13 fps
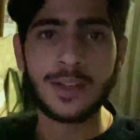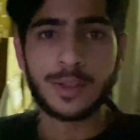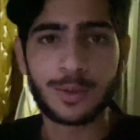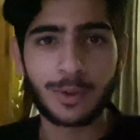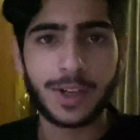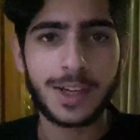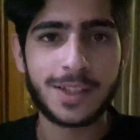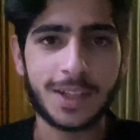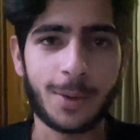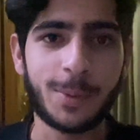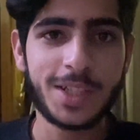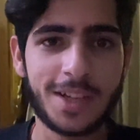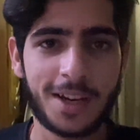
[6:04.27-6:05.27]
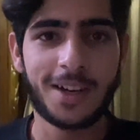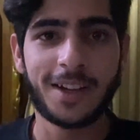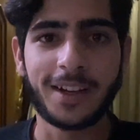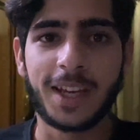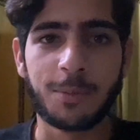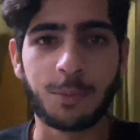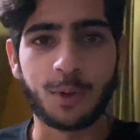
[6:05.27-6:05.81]
सो so गाइस अभी जाने
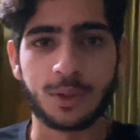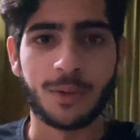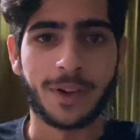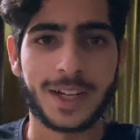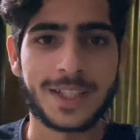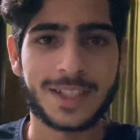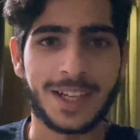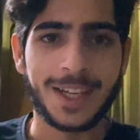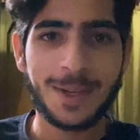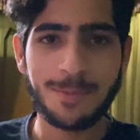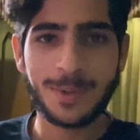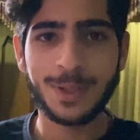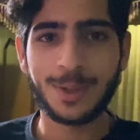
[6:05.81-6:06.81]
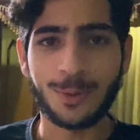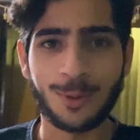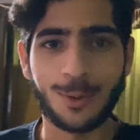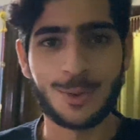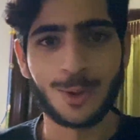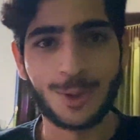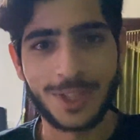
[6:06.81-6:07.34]
लगे हम गुरुद्वारा साहिब तो
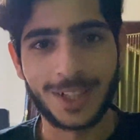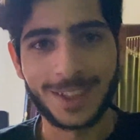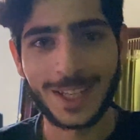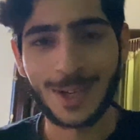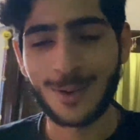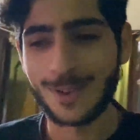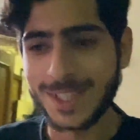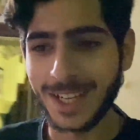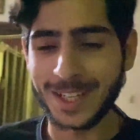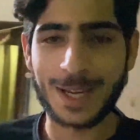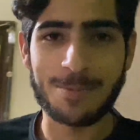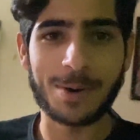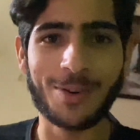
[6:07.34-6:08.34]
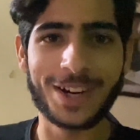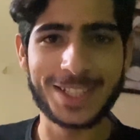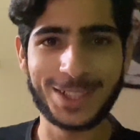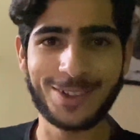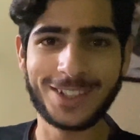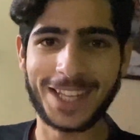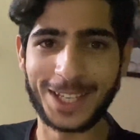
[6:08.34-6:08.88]
चलो चलते हैं और जाके भगवान जी
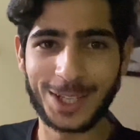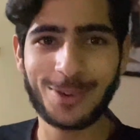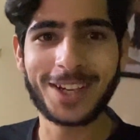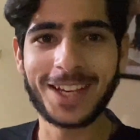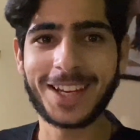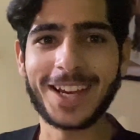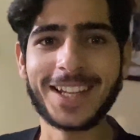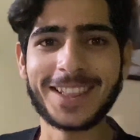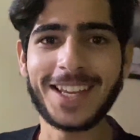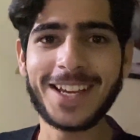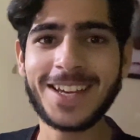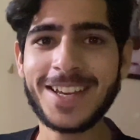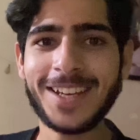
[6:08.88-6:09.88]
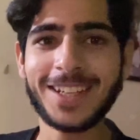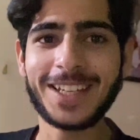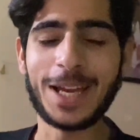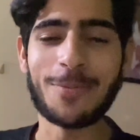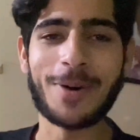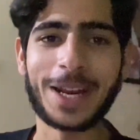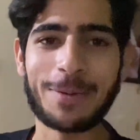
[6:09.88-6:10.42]
को थैंक यू कह के आते हैं कि
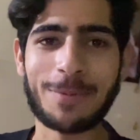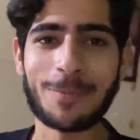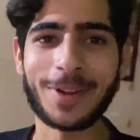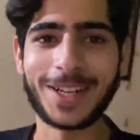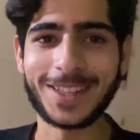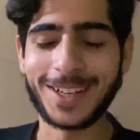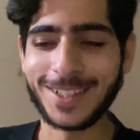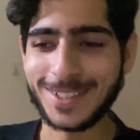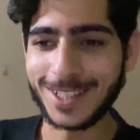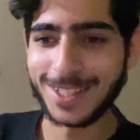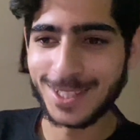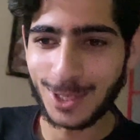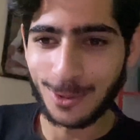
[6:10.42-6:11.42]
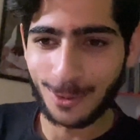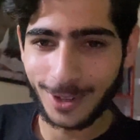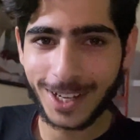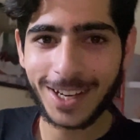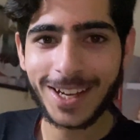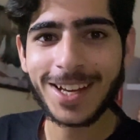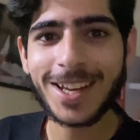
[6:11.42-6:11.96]
हमारे पेपर इतने अच्छे अच्छे हो गए
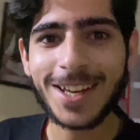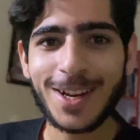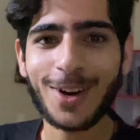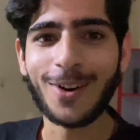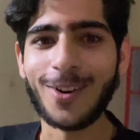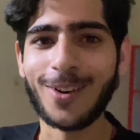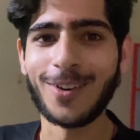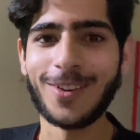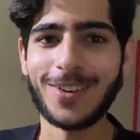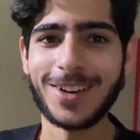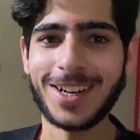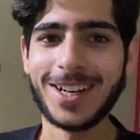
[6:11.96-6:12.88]
हैं और